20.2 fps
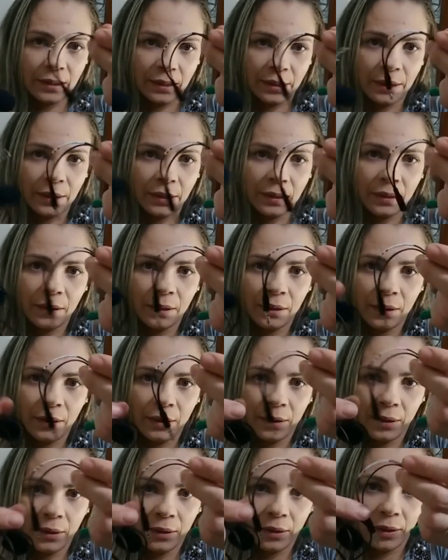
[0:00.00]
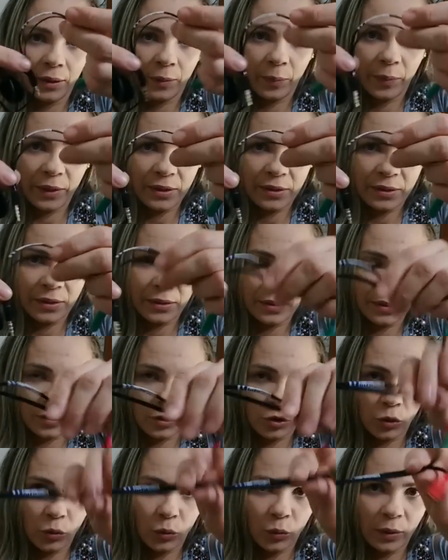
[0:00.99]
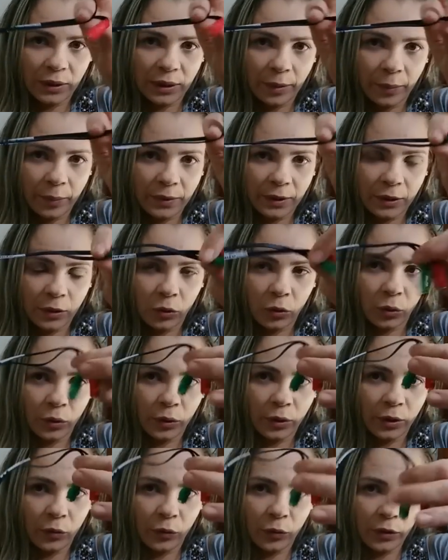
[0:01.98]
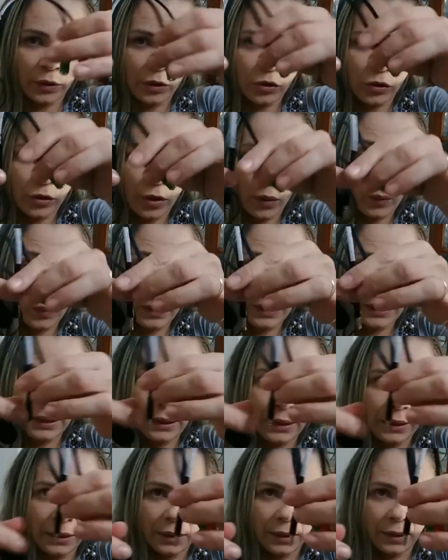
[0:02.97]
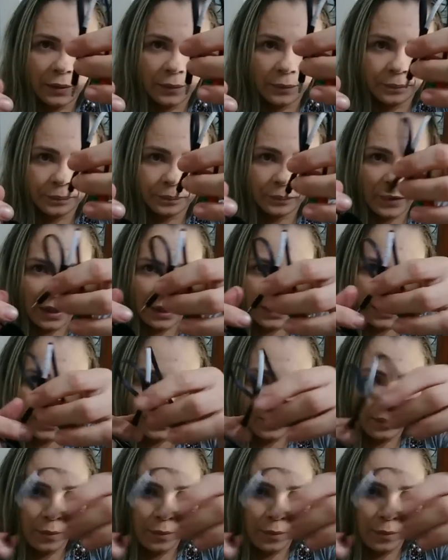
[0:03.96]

para eu colocar aqui, tá bom? Existe um microfone que é